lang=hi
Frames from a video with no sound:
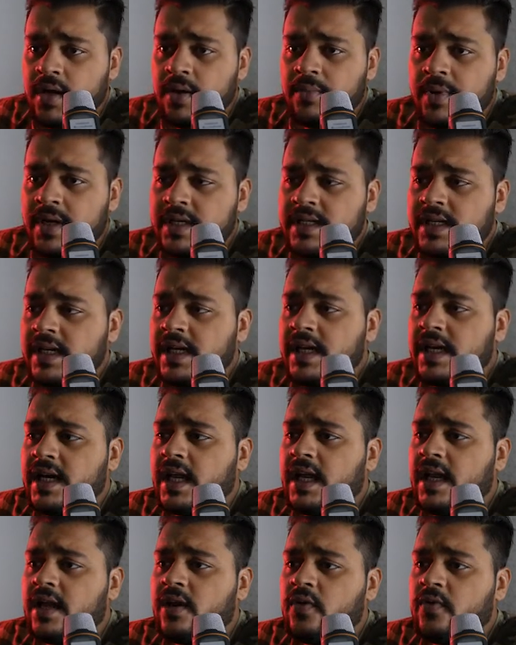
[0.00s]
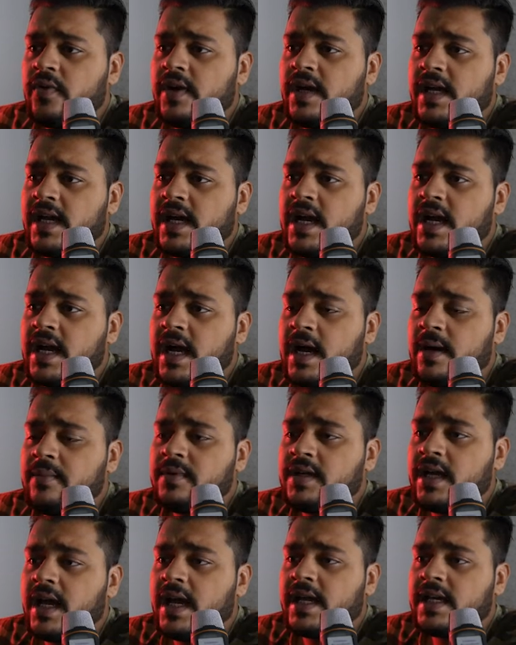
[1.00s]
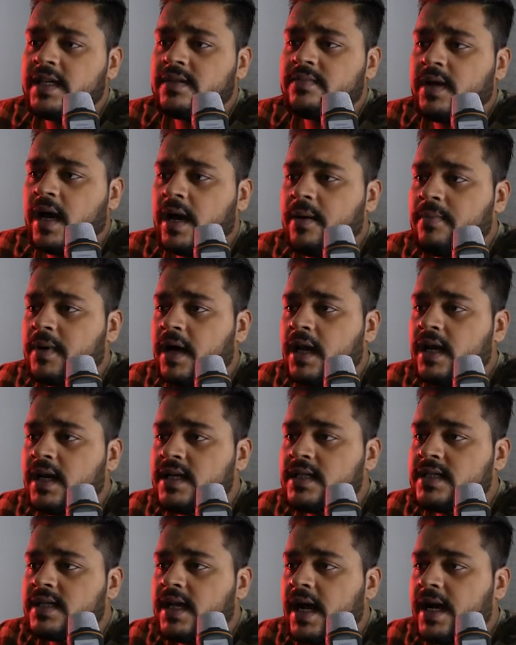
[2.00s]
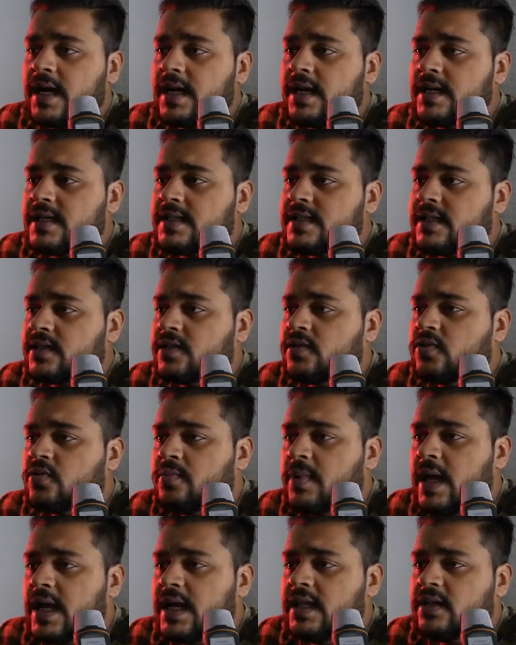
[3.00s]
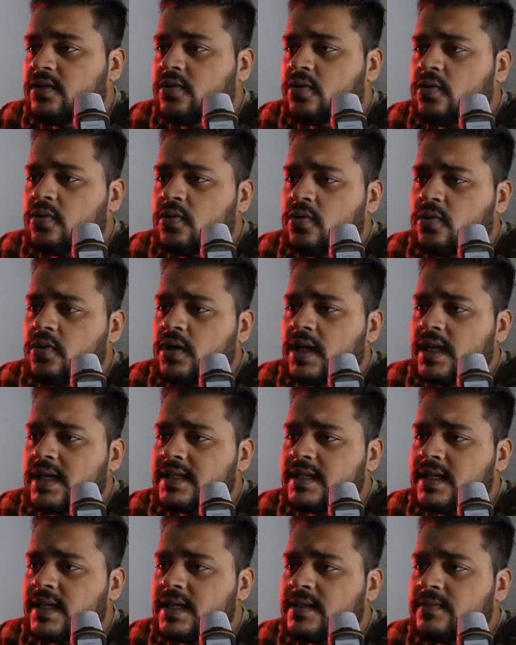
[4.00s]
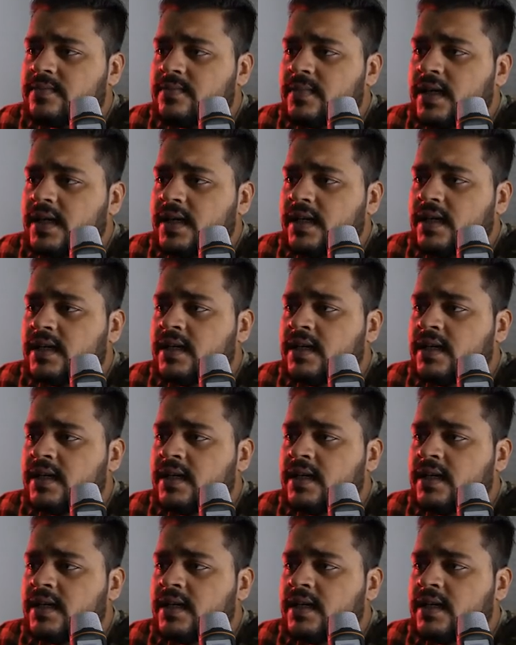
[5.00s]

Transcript: बेसिकली कलर ओवरले का काम क्या है कि इसमें आप कलर्स ऐड कर सकते हैं तो मैंने थोड़ा सा इसमें